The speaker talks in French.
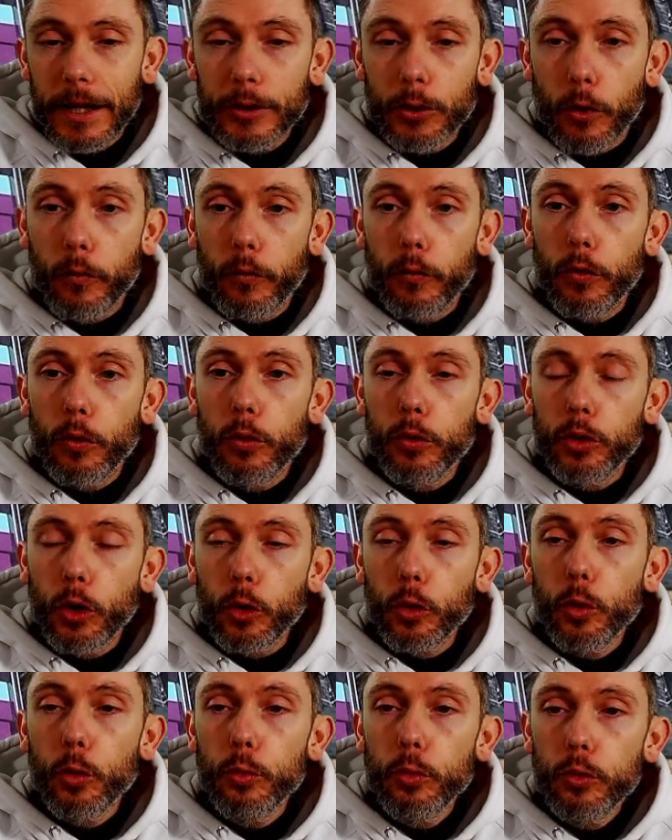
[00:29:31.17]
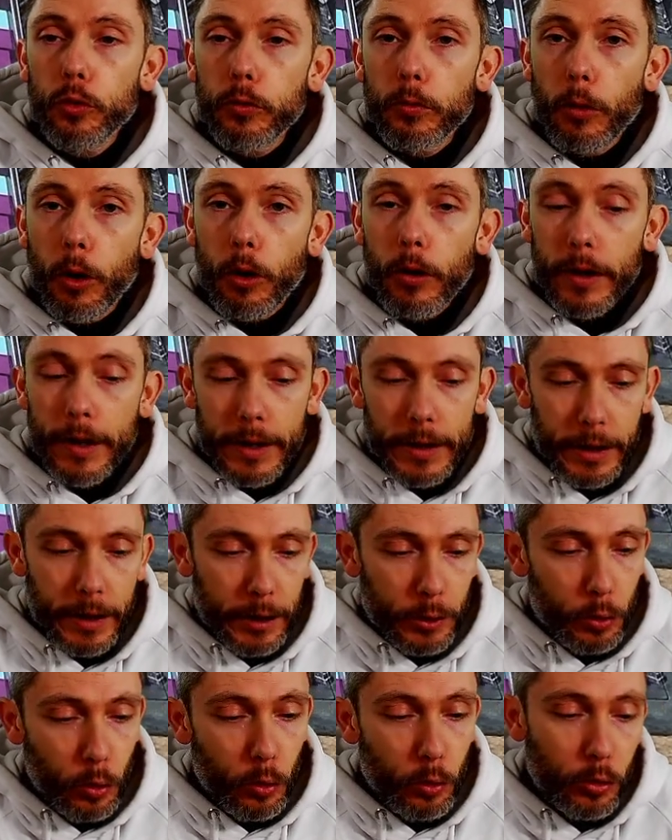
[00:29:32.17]
dans, dans nos mouvements. Et
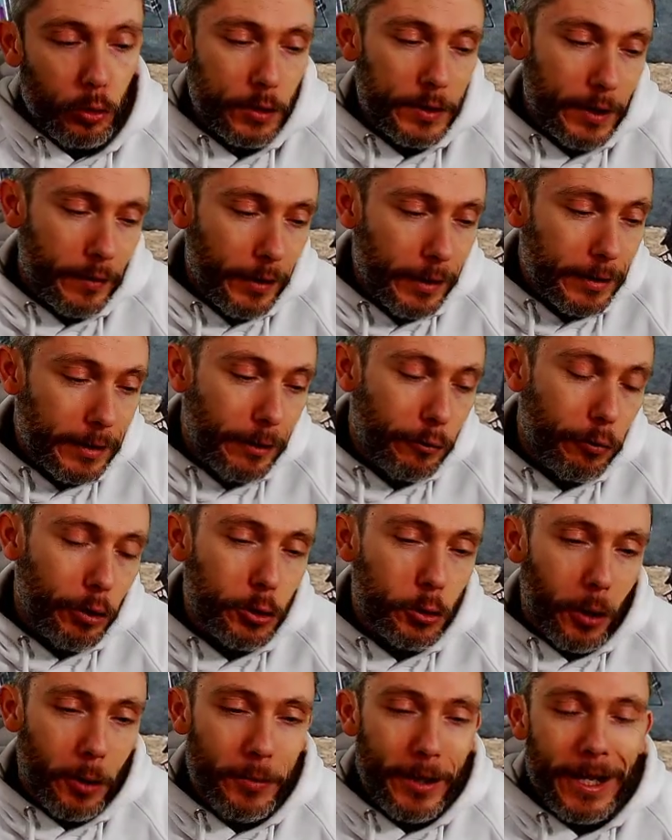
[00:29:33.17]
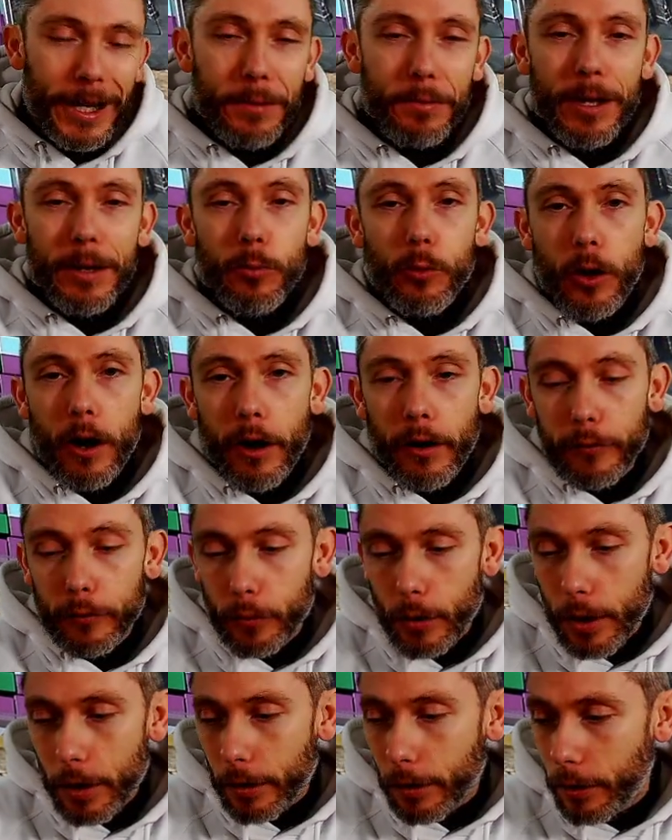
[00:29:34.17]
donc, c'est vrai que des fois, j'aurais bien aimé, moi,
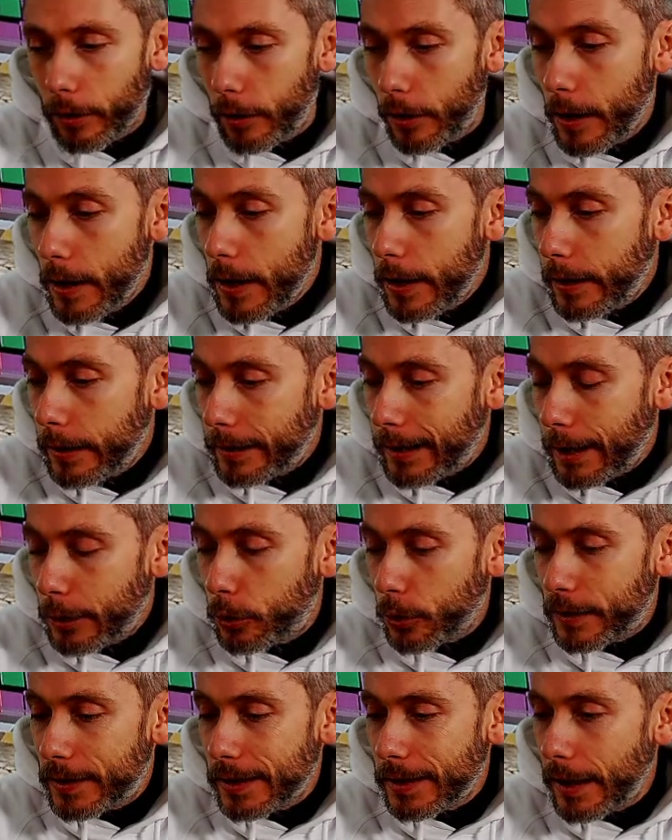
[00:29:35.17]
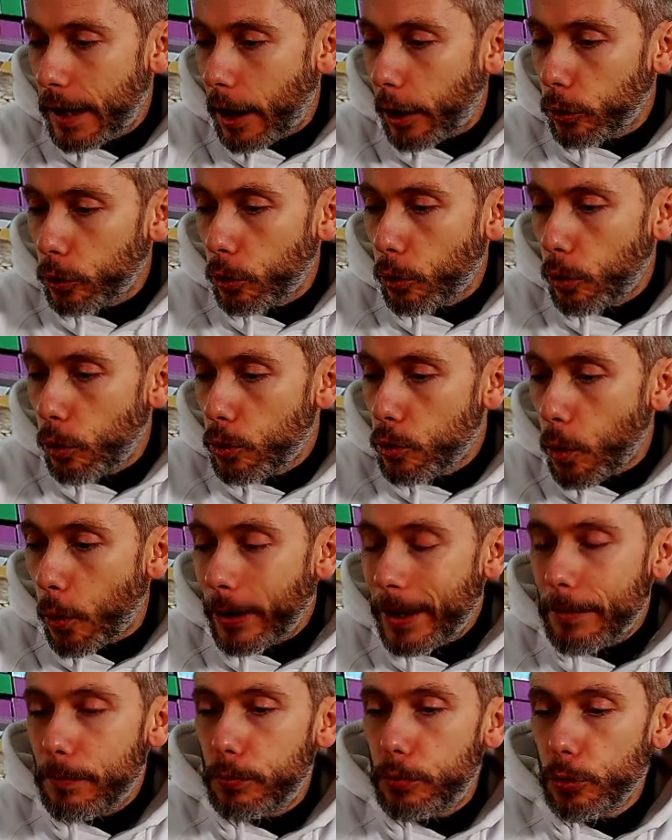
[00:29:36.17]
avoir euh, quelques scénarios où on
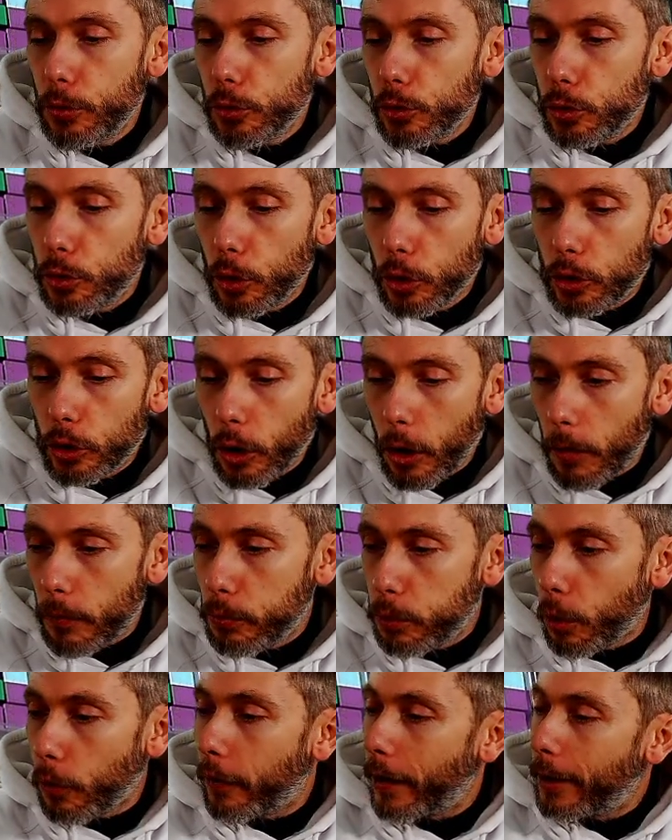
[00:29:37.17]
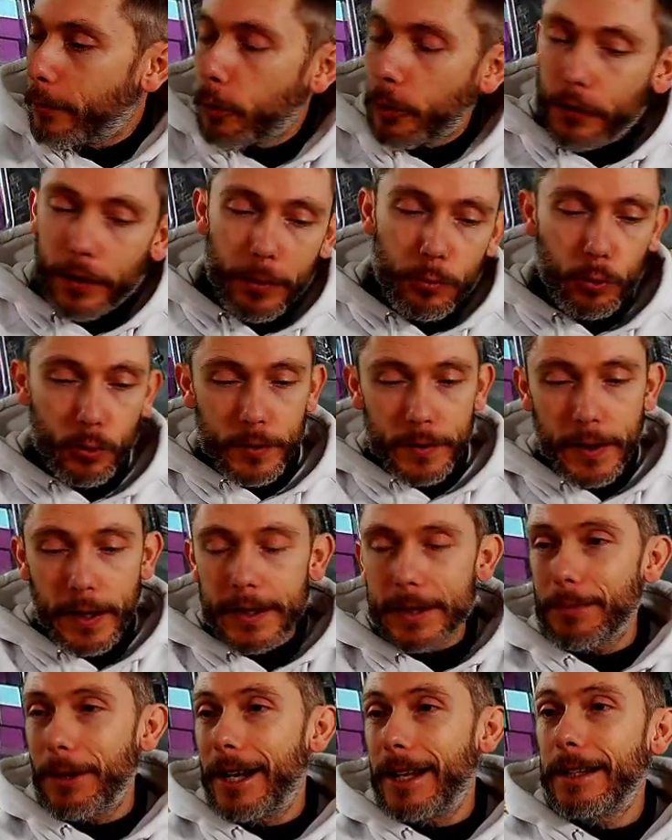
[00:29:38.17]
ait plus de temps pour vraiment s'amuser à
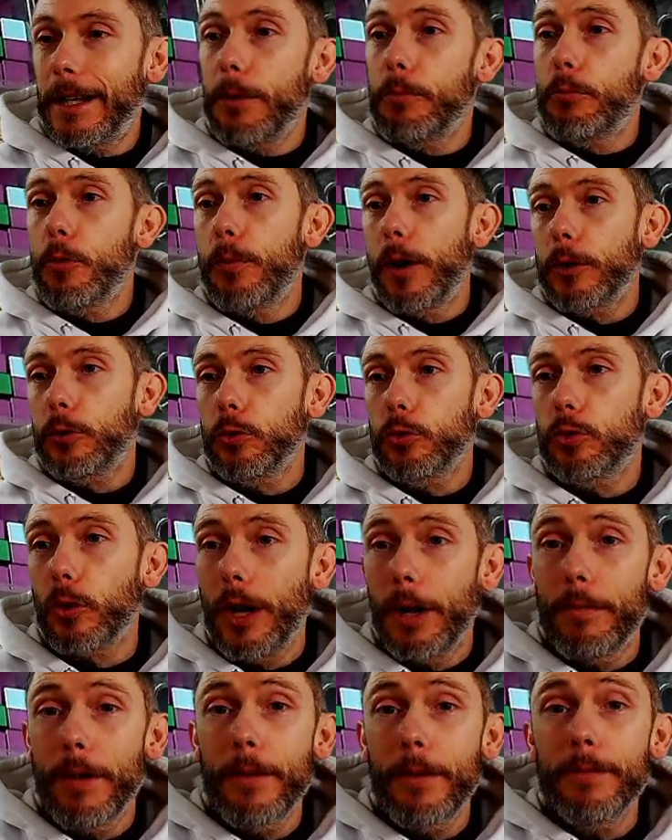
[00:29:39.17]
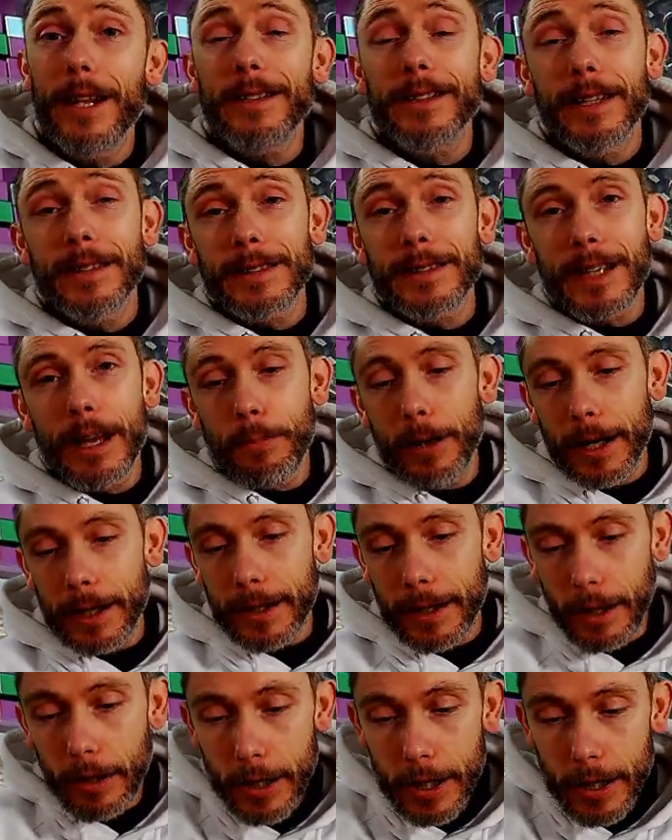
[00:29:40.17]
se balader un peu partout sur la map. Là, ça ne sera pas le
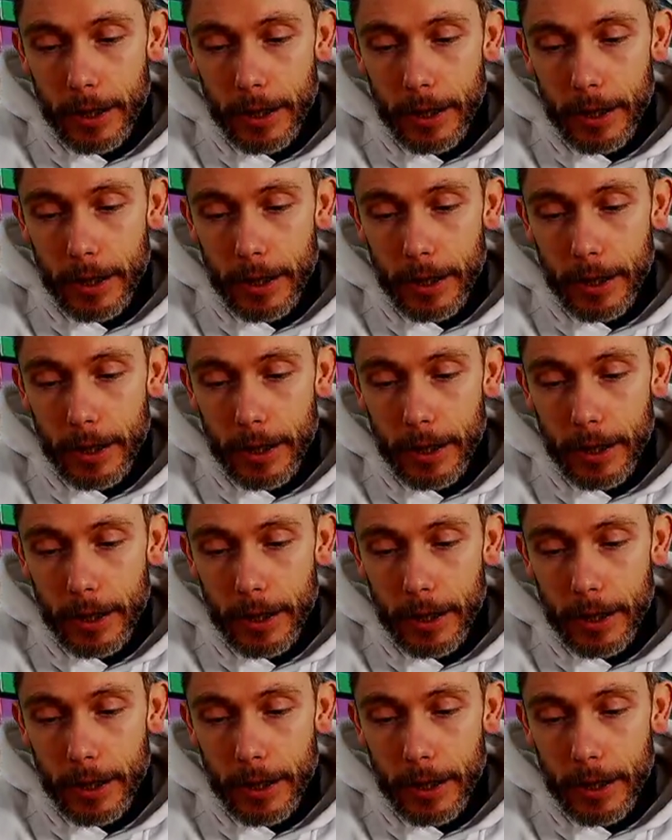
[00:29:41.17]
cas.